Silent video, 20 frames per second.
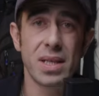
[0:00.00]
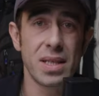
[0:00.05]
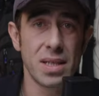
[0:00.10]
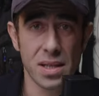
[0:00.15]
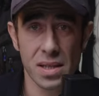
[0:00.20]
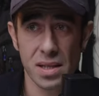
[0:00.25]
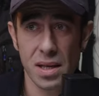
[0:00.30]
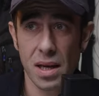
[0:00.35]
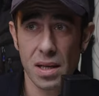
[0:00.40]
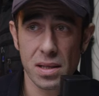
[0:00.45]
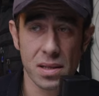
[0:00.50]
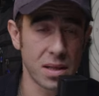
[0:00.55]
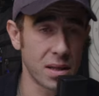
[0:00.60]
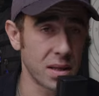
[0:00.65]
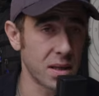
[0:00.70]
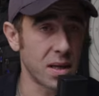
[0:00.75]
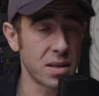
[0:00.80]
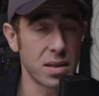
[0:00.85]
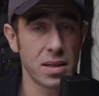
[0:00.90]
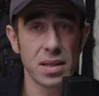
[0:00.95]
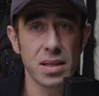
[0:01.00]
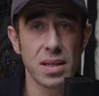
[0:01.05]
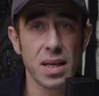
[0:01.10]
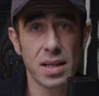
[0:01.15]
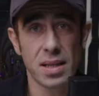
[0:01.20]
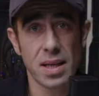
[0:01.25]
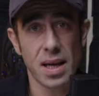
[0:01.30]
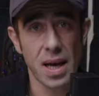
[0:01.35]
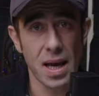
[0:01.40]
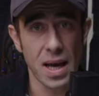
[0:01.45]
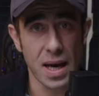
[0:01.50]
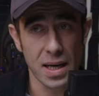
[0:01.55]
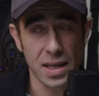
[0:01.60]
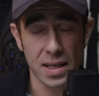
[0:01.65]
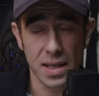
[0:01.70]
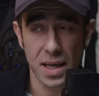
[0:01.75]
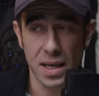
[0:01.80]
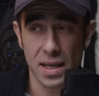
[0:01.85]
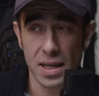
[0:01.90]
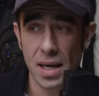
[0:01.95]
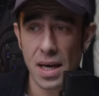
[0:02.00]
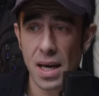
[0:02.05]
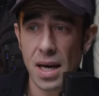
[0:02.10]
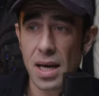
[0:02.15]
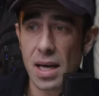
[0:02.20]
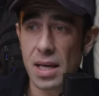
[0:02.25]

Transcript: insansın. Kadın ya da erkek.